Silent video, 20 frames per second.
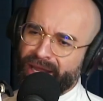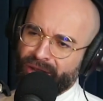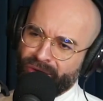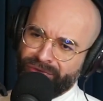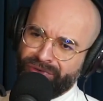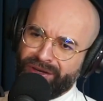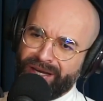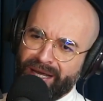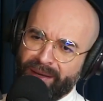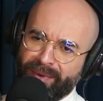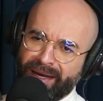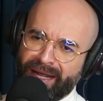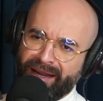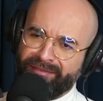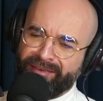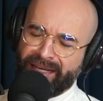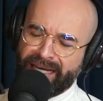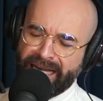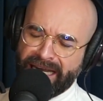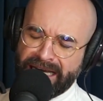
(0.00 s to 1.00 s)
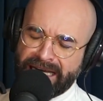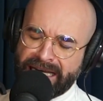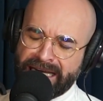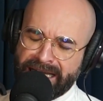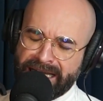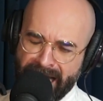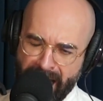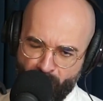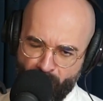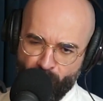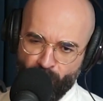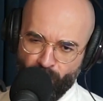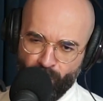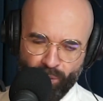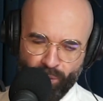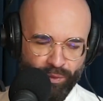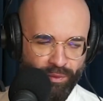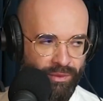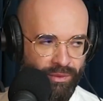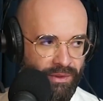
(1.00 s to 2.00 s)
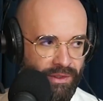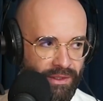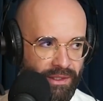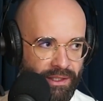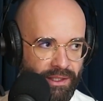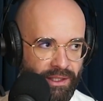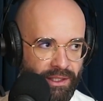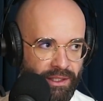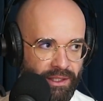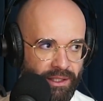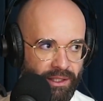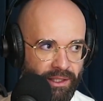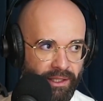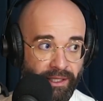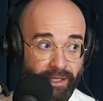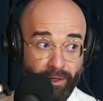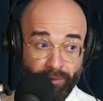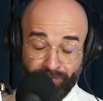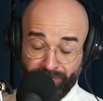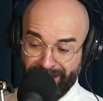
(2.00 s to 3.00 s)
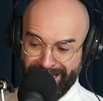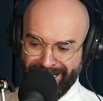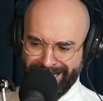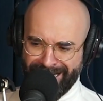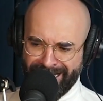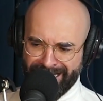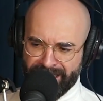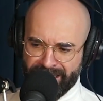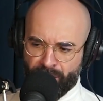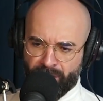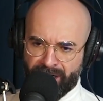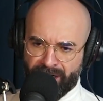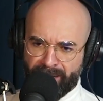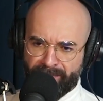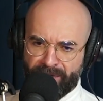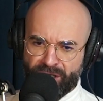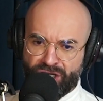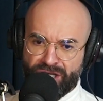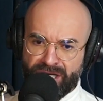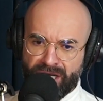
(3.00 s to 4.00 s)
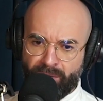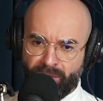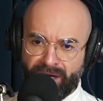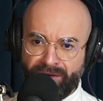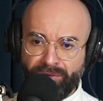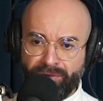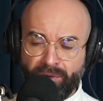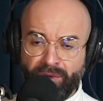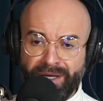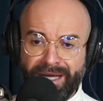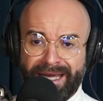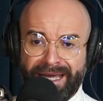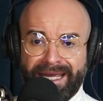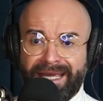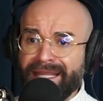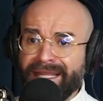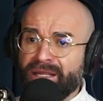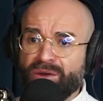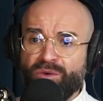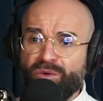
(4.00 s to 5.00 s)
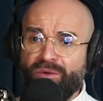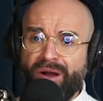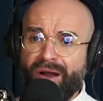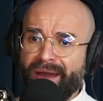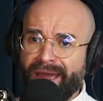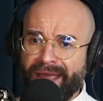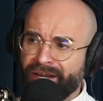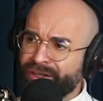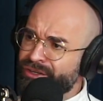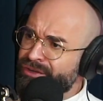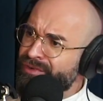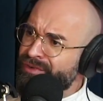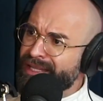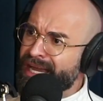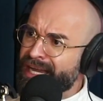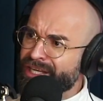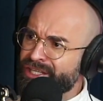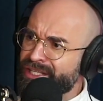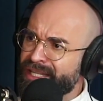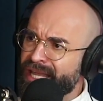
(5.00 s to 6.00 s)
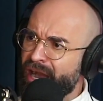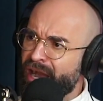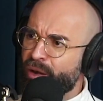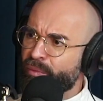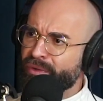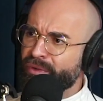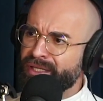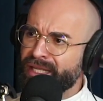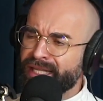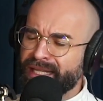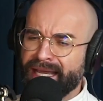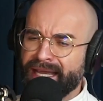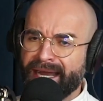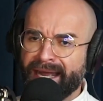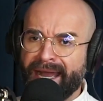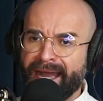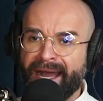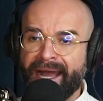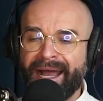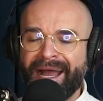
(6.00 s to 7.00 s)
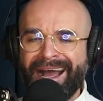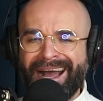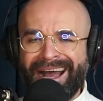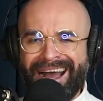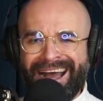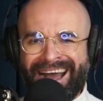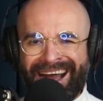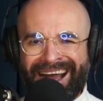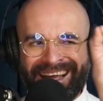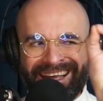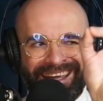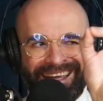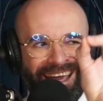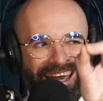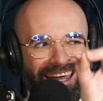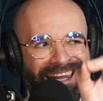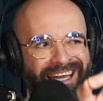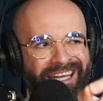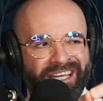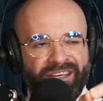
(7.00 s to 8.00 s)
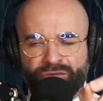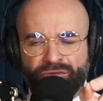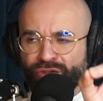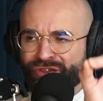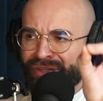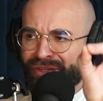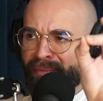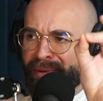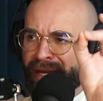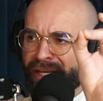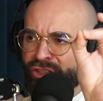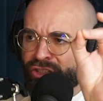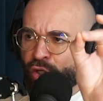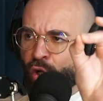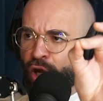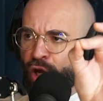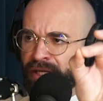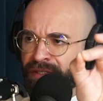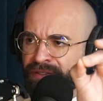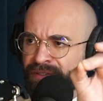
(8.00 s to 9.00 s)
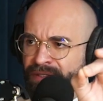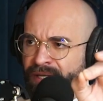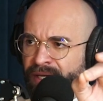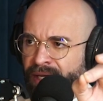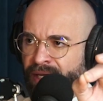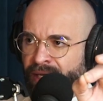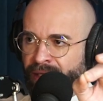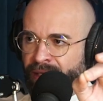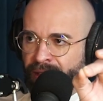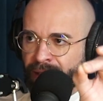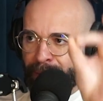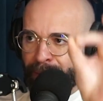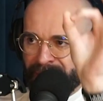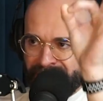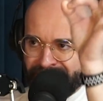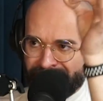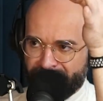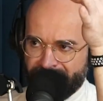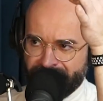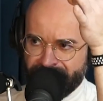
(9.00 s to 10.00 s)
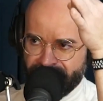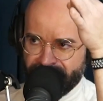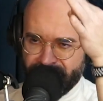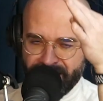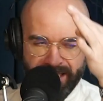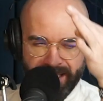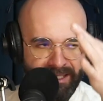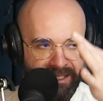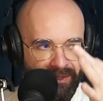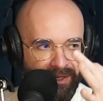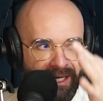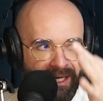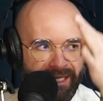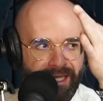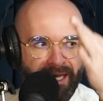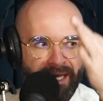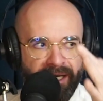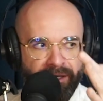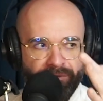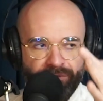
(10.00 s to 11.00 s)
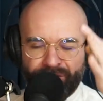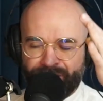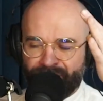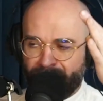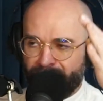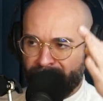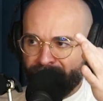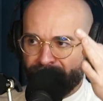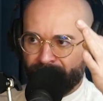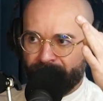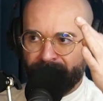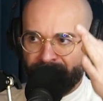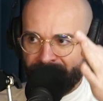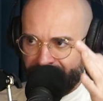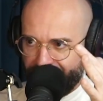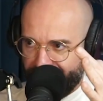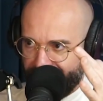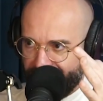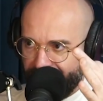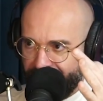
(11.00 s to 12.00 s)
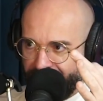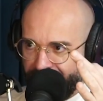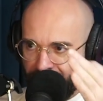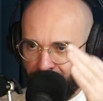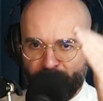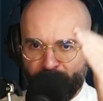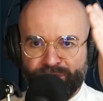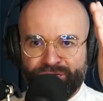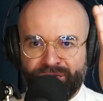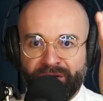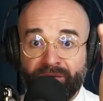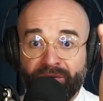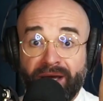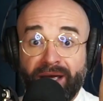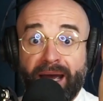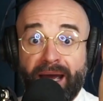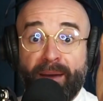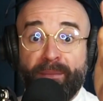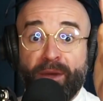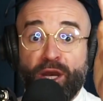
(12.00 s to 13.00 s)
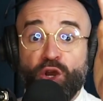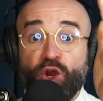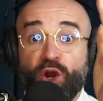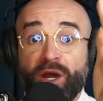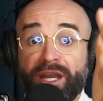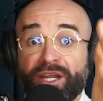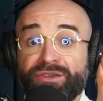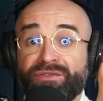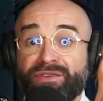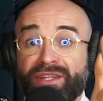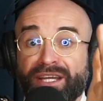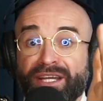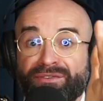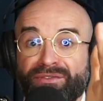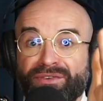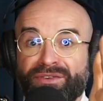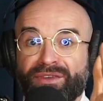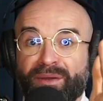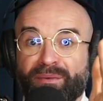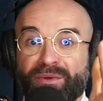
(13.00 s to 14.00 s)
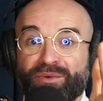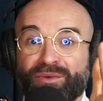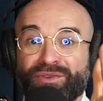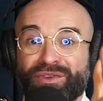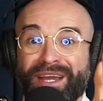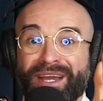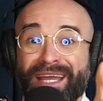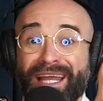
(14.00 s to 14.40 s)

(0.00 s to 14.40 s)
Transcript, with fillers: Aí eu virei para ela e falei: "Não". E eu falei categoricamente não. Ela falou: então qual é a atividade ideal para o TDAH? aquela que você mais gosta. Presta bastante atenção. Aquela que você mais gosta. Todo mundo sabe. A melhor atividade física para você é